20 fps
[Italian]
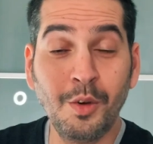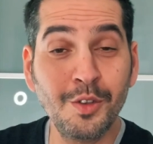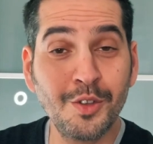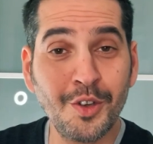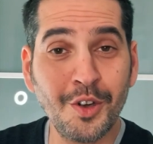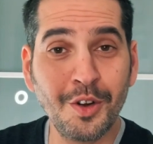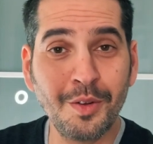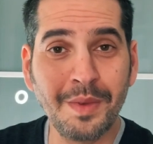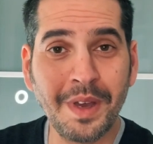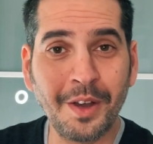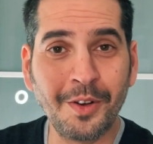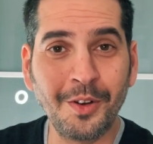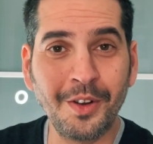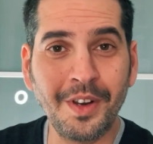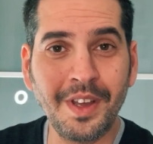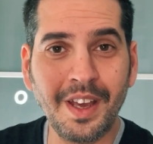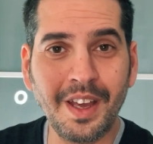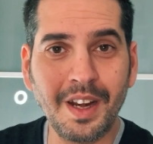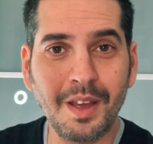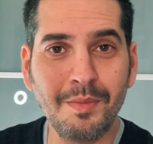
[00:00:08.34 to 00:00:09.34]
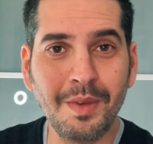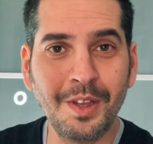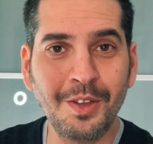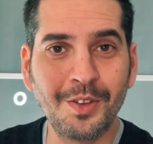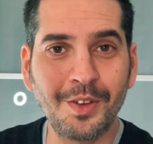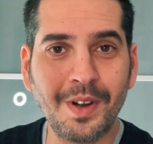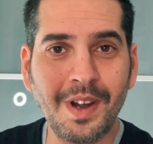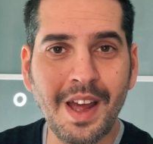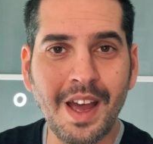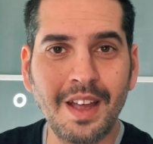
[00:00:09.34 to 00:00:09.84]
Buongiorno bianconeri,
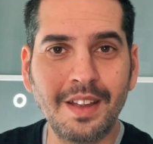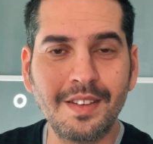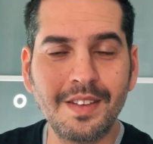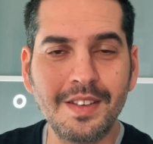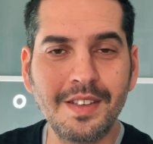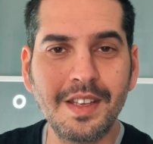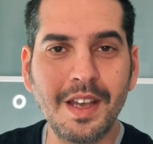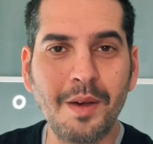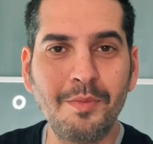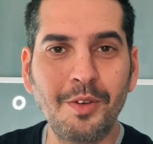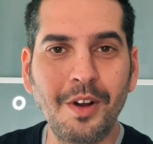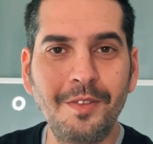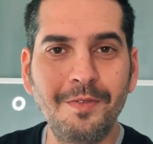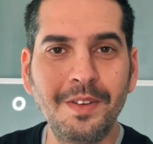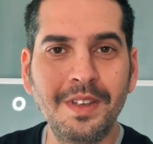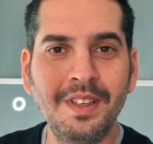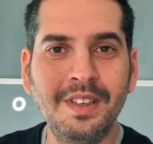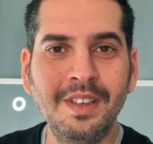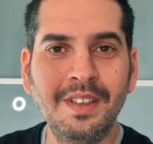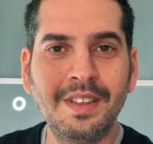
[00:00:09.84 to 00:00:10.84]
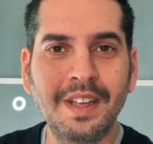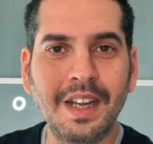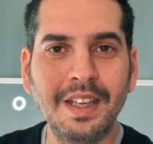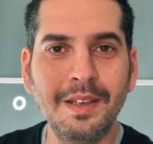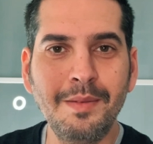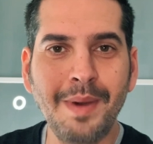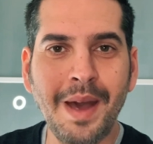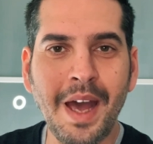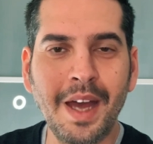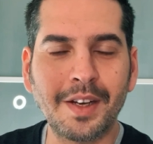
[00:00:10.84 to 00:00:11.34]
bentornati. Siamo al 23 di
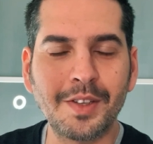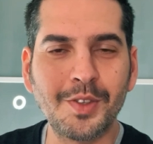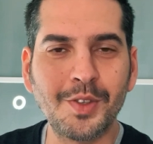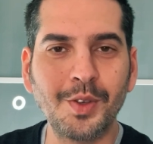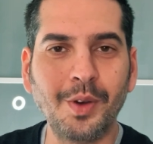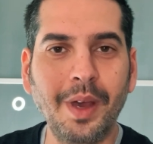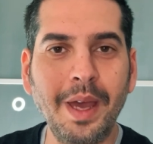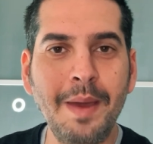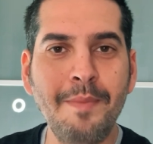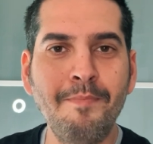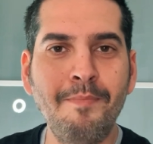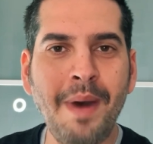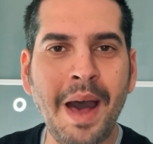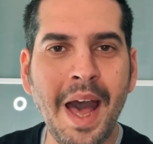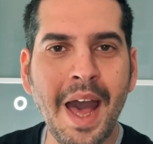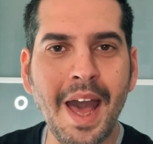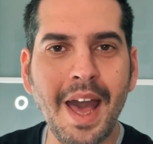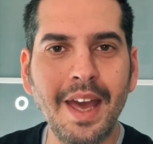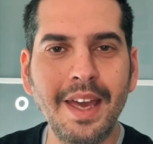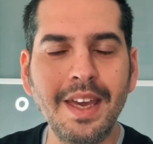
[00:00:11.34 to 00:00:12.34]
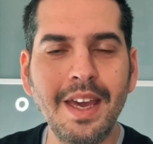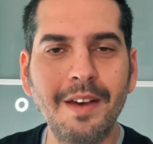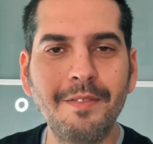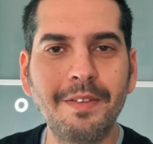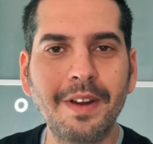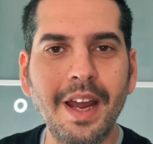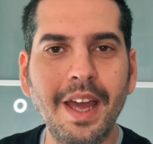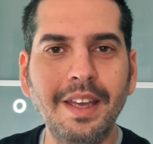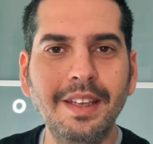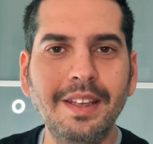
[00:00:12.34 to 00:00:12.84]
marzo e mai
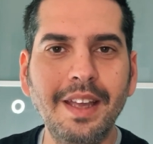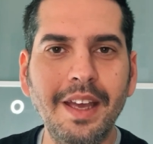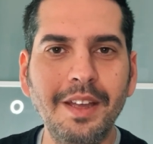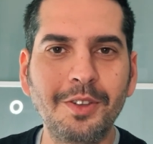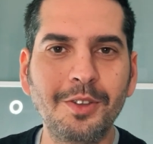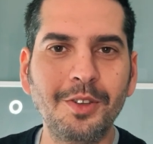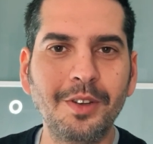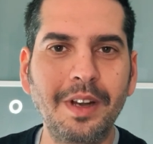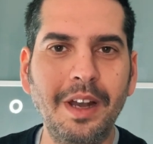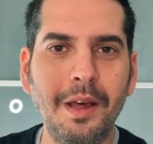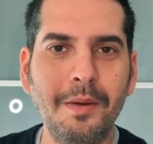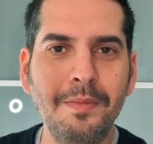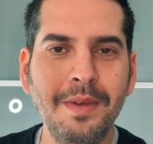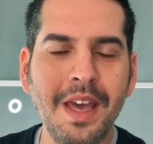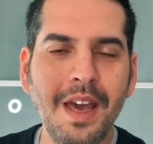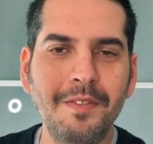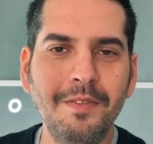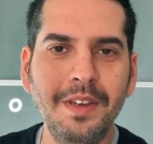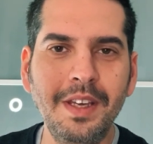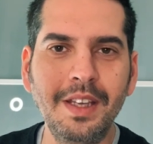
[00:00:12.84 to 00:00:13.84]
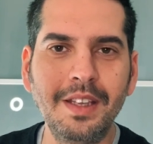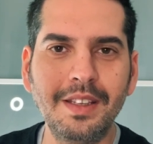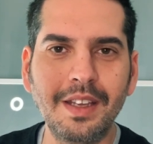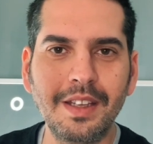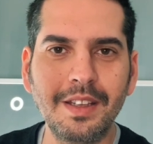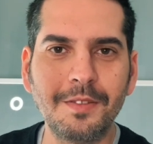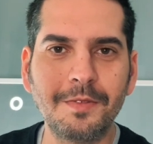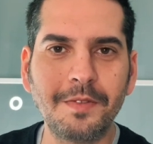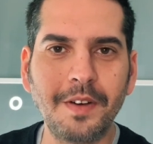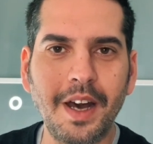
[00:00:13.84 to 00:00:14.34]
avrei detto nella mia vita
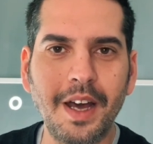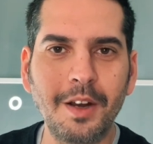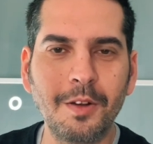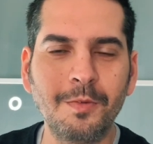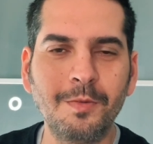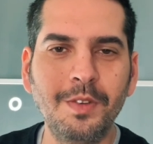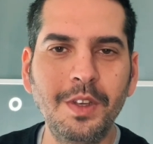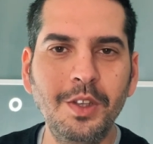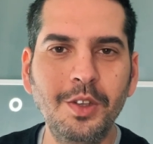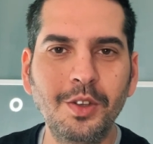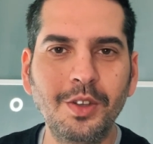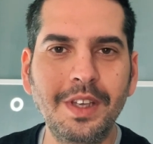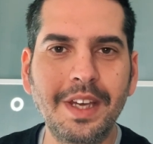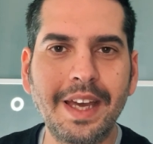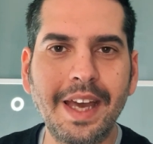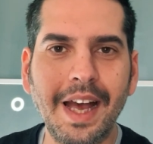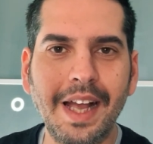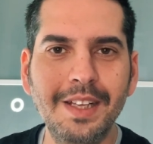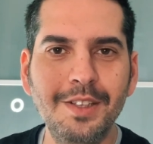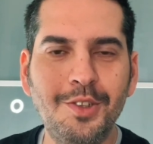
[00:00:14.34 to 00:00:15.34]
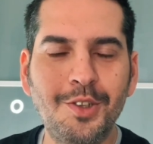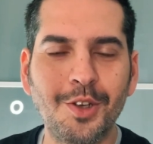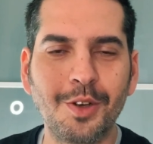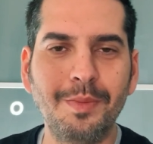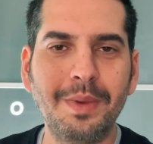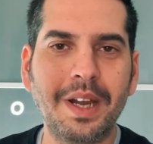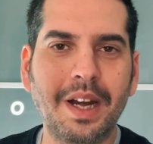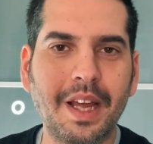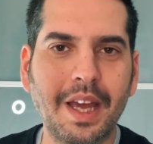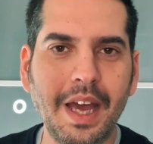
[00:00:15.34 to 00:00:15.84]
di fare un video di
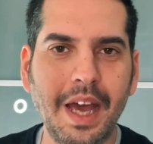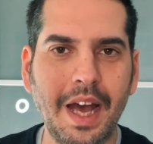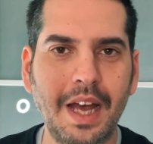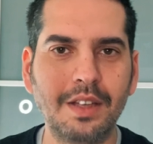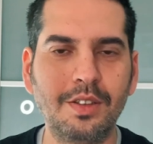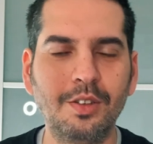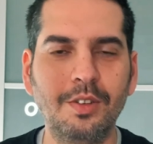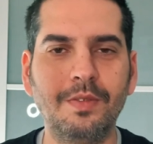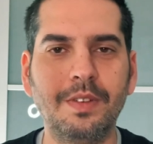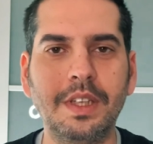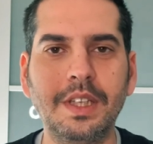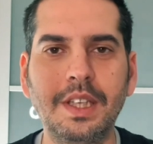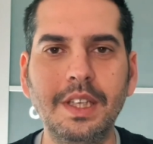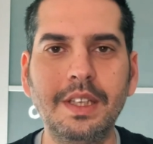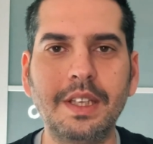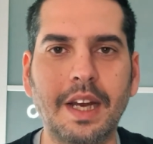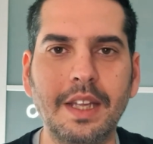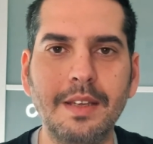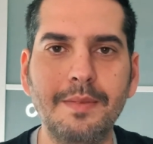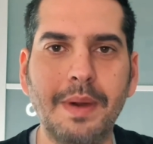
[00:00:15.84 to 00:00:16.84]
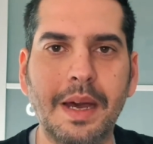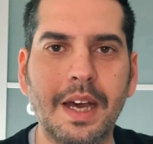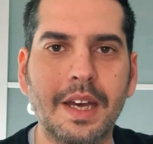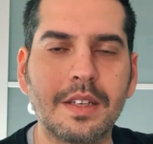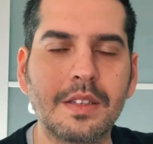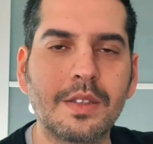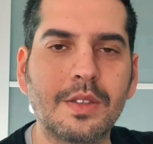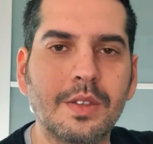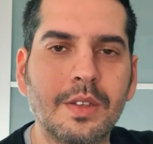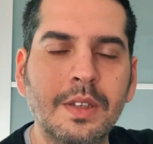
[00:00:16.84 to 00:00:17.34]
calciomercato il 23 di
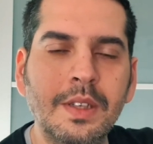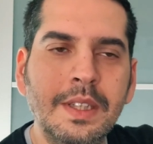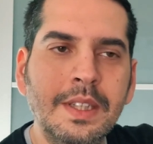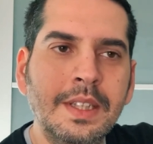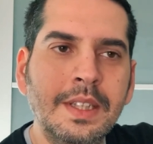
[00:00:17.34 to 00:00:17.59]
marzo.